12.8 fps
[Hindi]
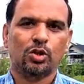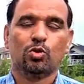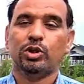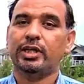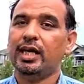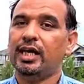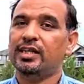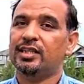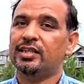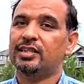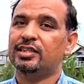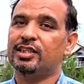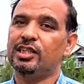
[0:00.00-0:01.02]
तो ये
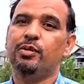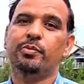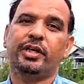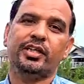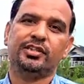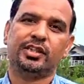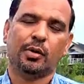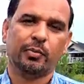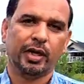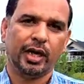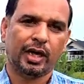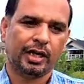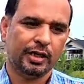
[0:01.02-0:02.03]
झील मेरे
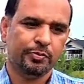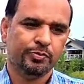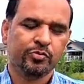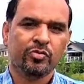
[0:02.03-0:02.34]
सामने आ गई